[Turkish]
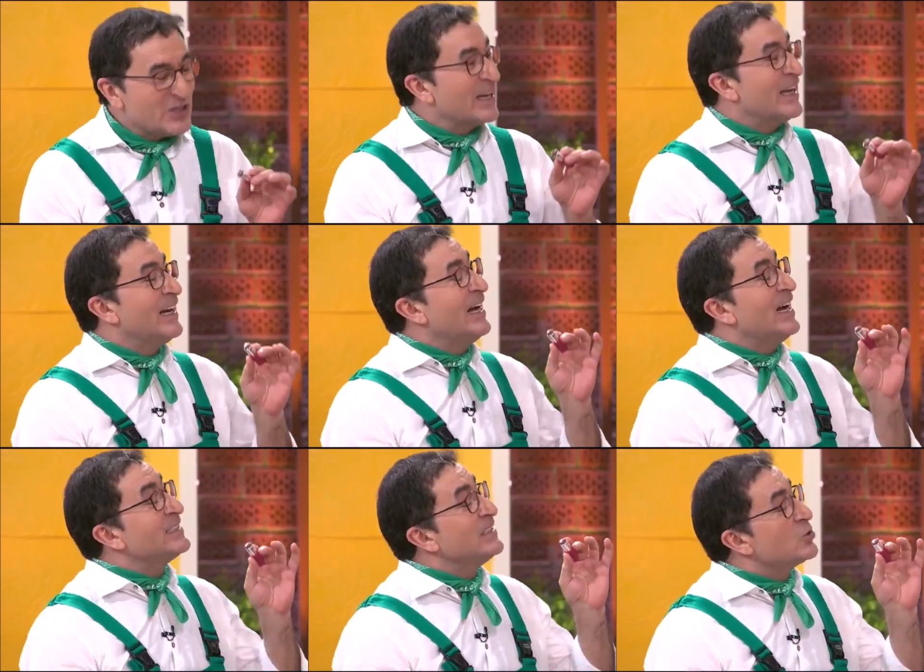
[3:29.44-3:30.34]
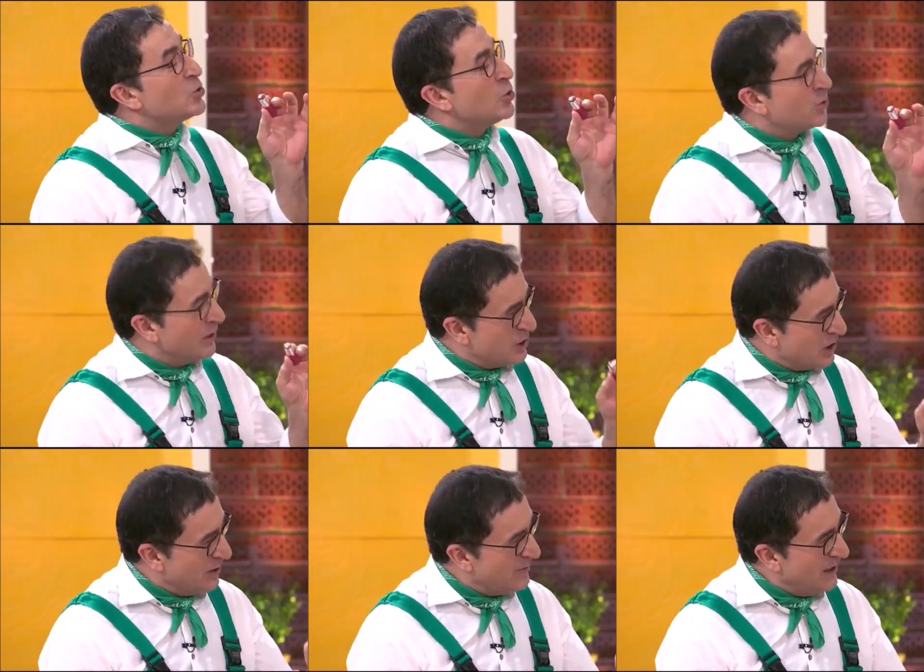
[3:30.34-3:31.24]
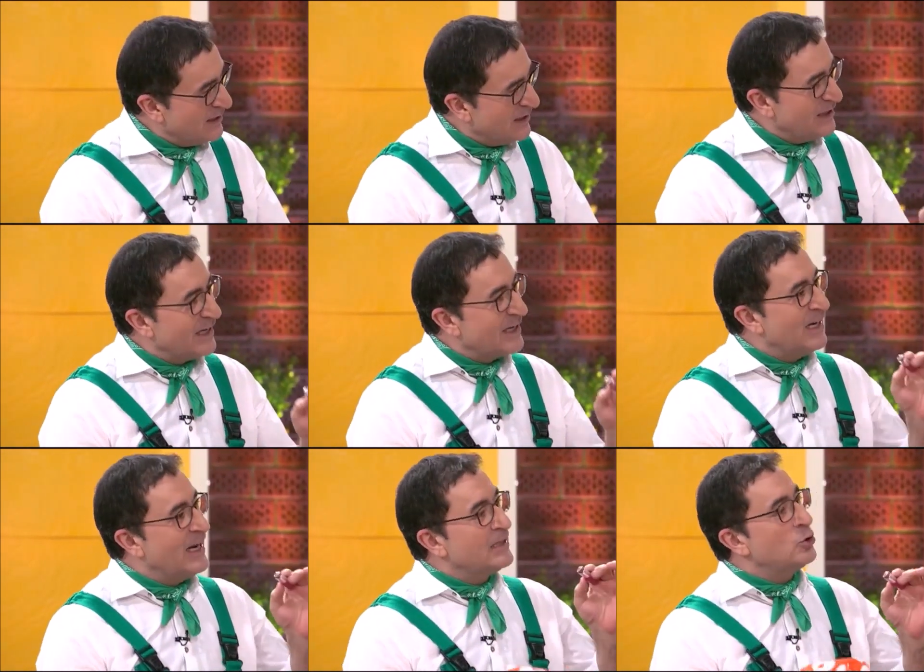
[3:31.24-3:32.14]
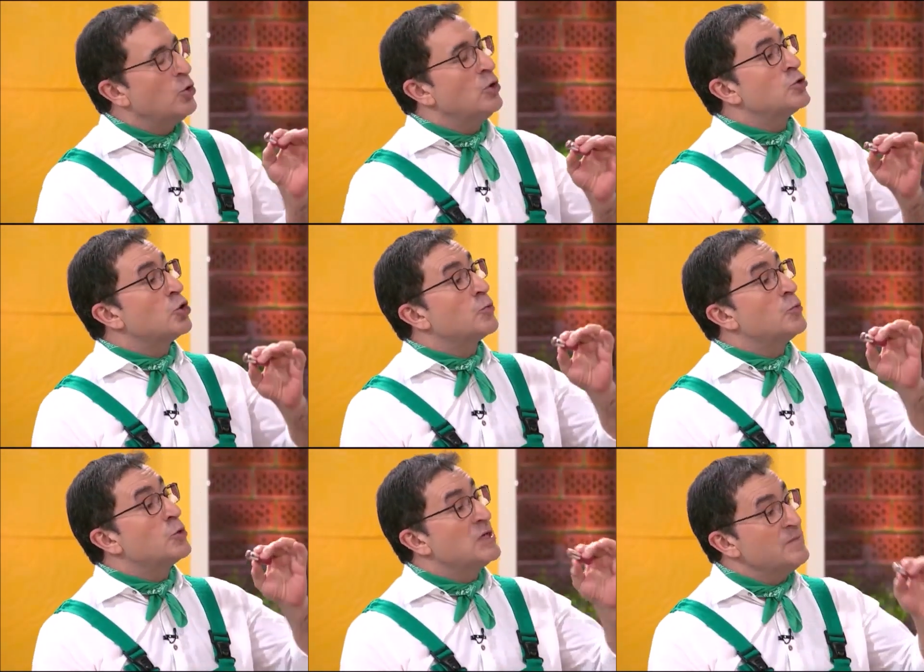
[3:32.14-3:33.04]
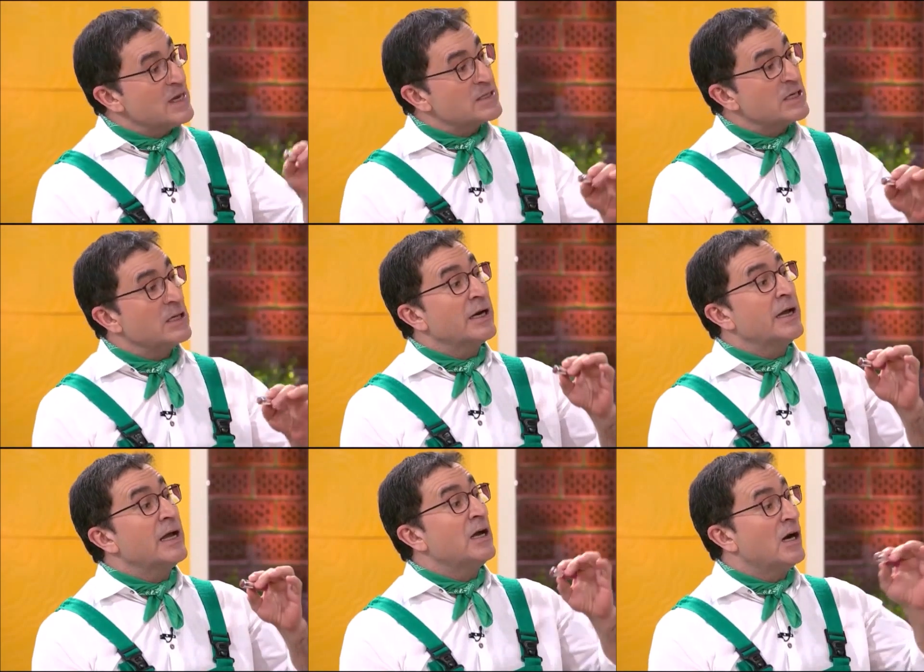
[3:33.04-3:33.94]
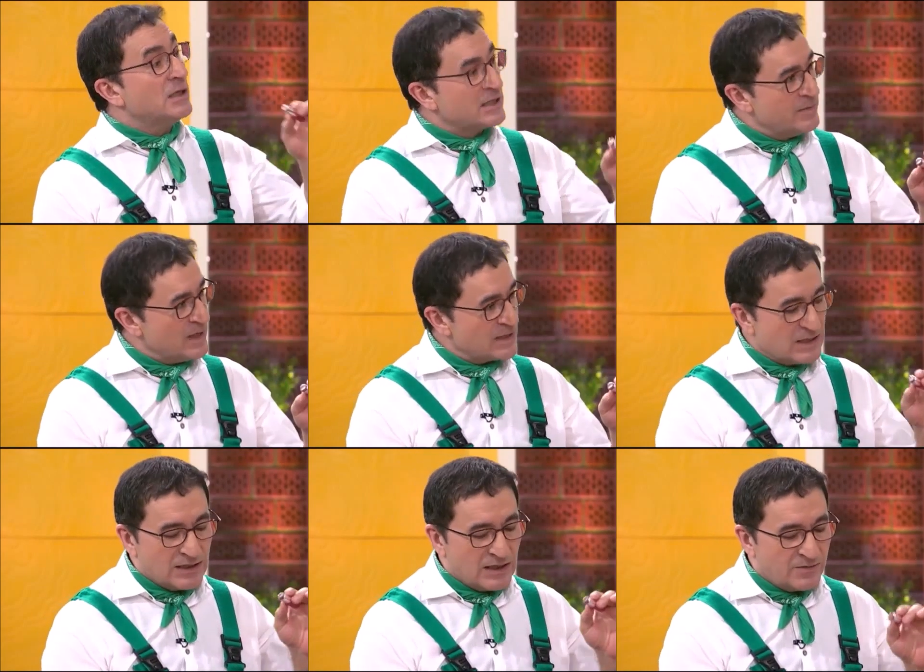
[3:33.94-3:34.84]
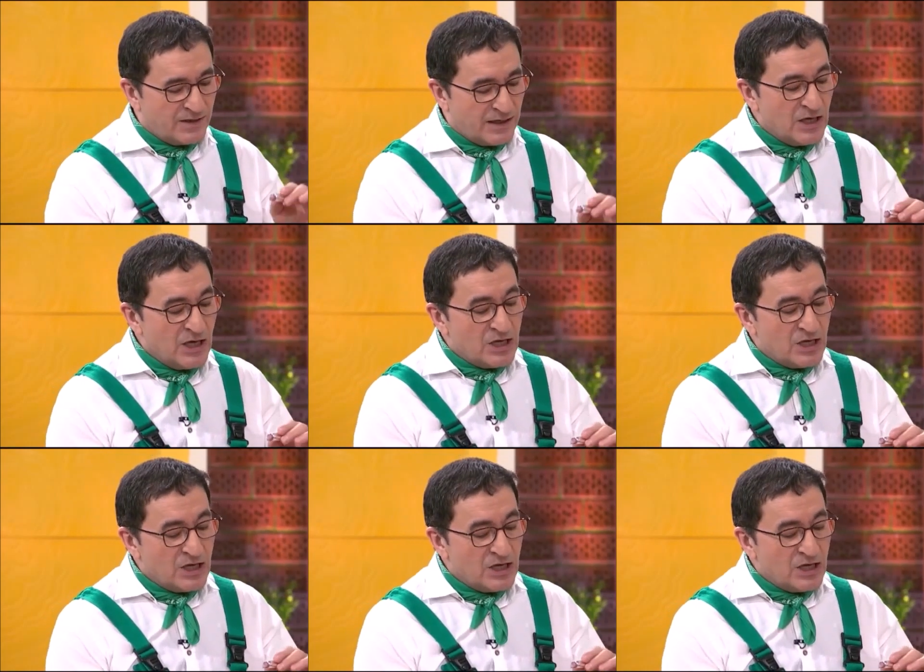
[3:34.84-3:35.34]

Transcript: ruj lekeleri aslında çok kolay çıkabilen evet. lekelerdir. Öyle çok büyük kimyasallara helal böyle ağır kimyasallara falan